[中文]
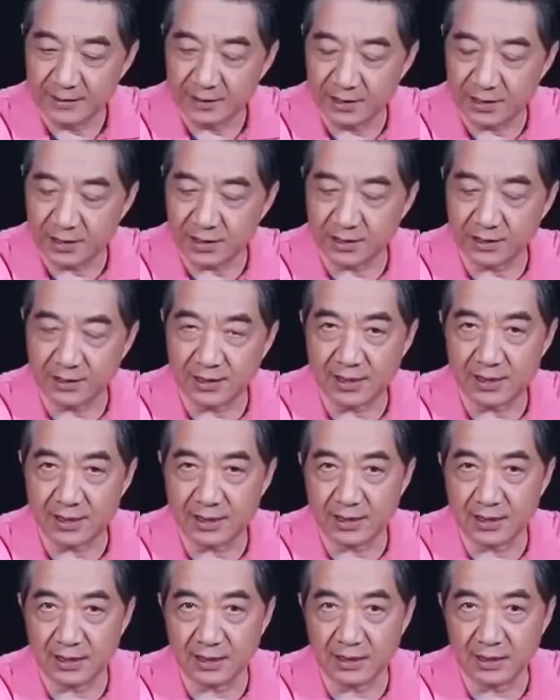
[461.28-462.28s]
其实
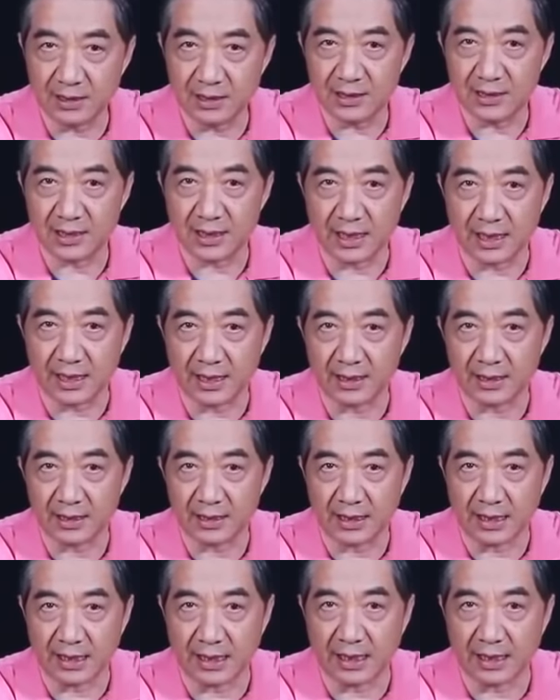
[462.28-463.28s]
呢，以前
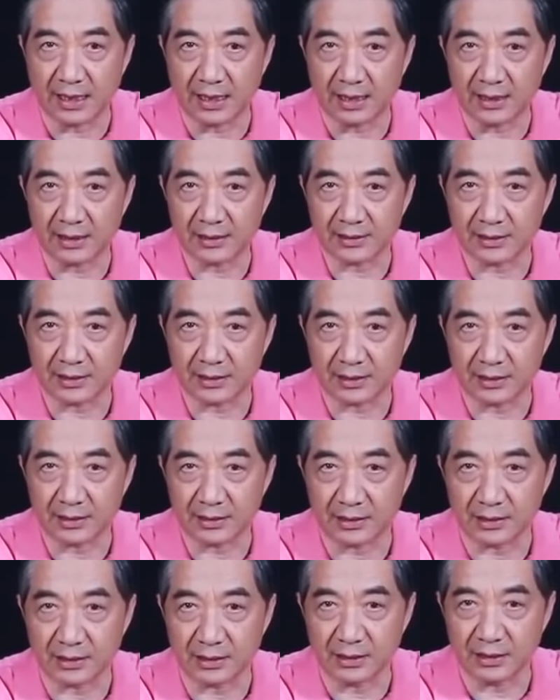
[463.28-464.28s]
啊，这
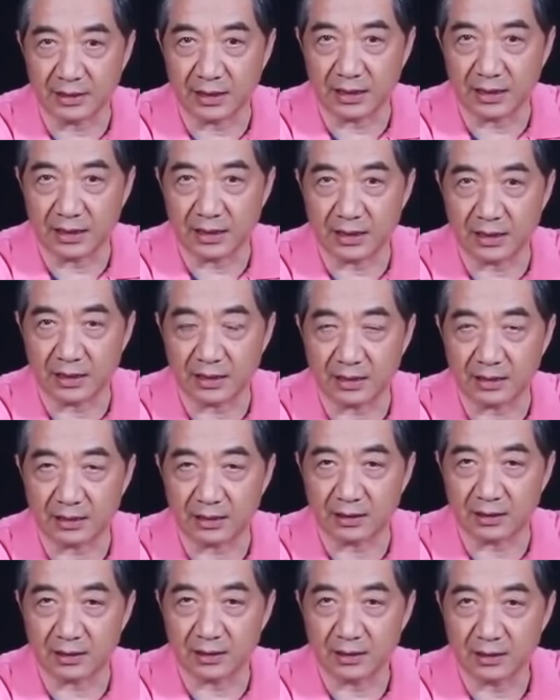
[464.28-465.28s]
个也
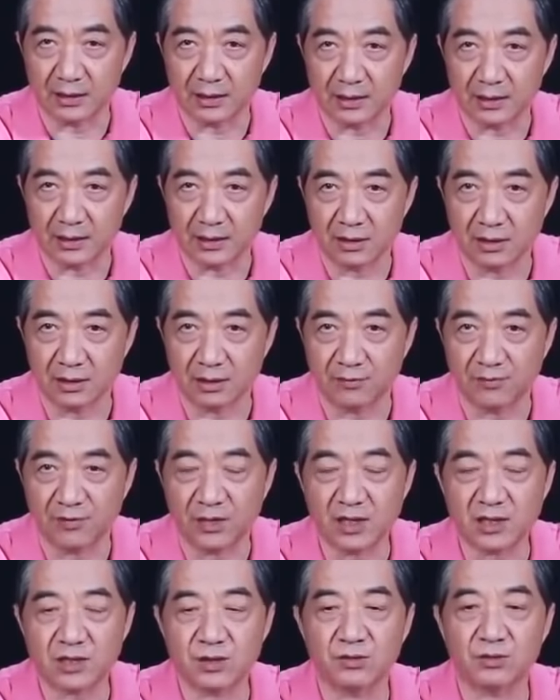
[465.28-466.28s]
也
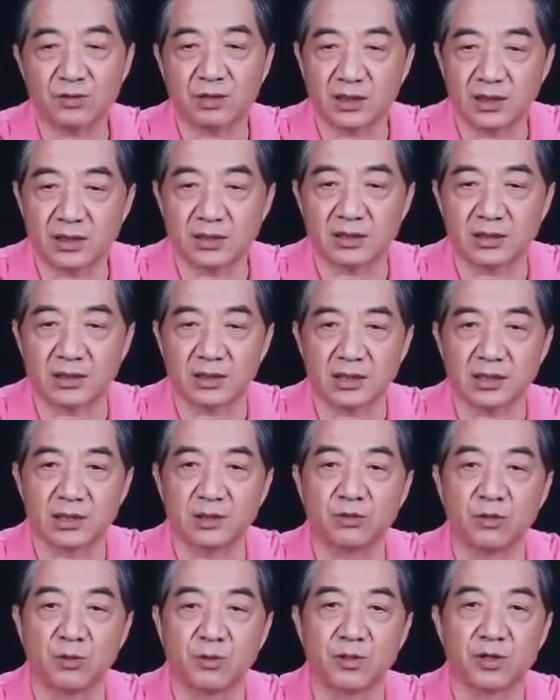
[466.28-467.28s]
发生过类似的
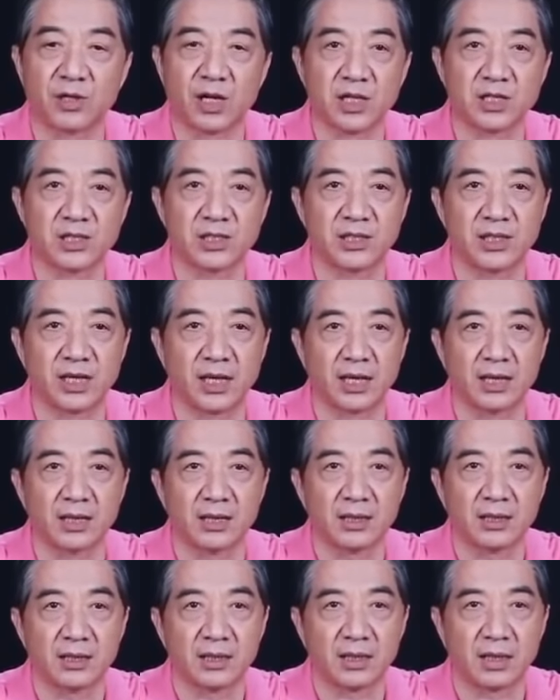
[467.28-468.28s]
起火爆炸事件，
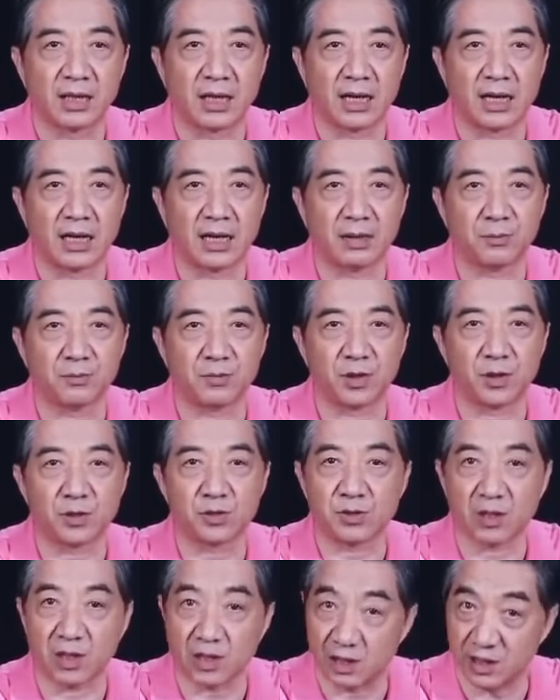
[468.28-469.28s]
啊，比
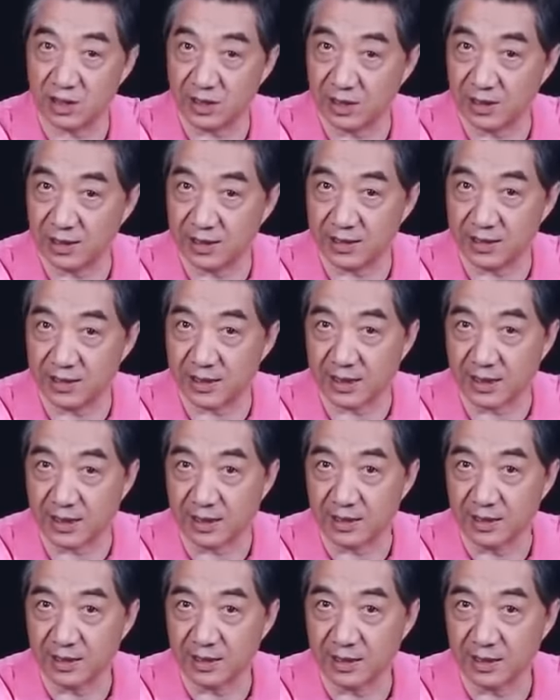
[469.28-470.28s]
方说二零一零年，